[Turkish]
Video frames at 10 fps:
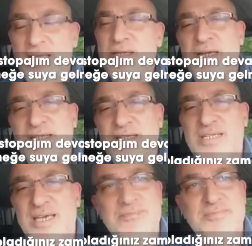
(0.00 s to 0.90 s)
suya
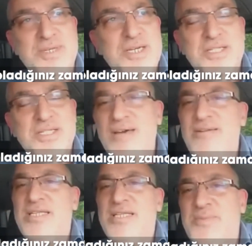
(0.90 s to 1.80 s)
gelmedi. Bunlar da
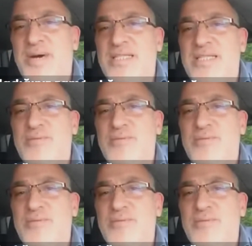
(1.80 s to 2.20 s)
topladığın zaman